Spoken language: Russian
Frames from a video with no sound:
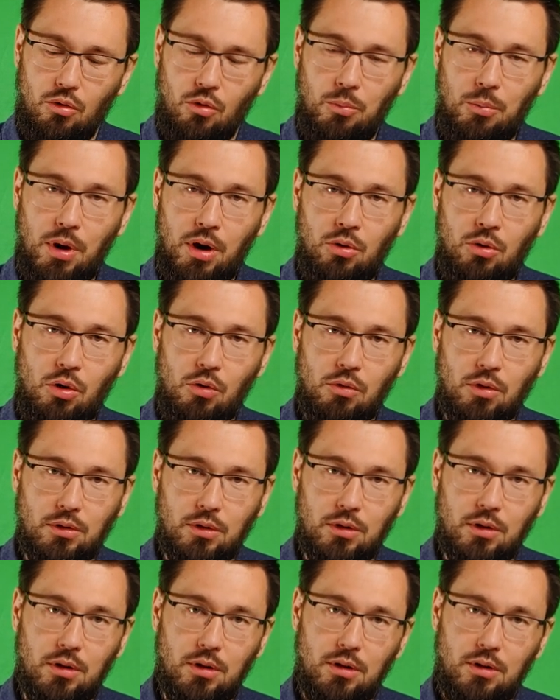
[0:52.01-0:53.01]
Упакован
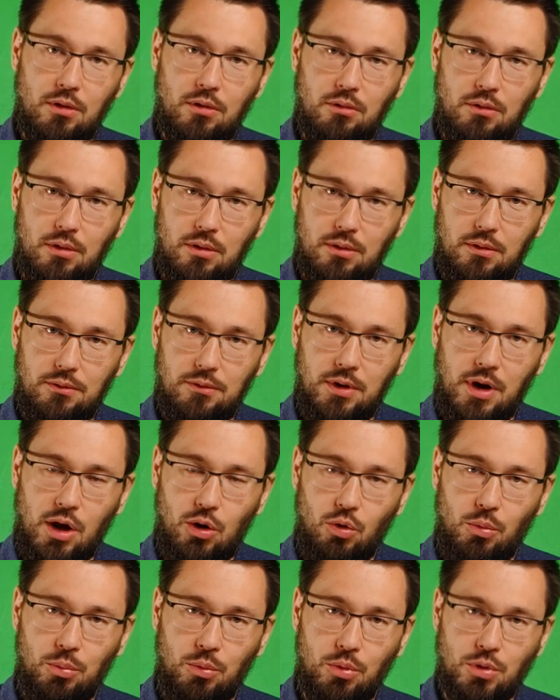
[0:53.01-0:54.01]
в
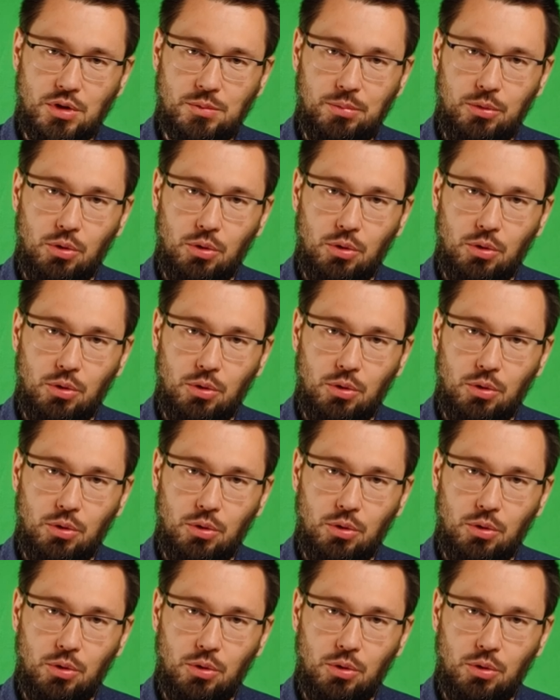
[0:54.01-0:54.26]
коробку из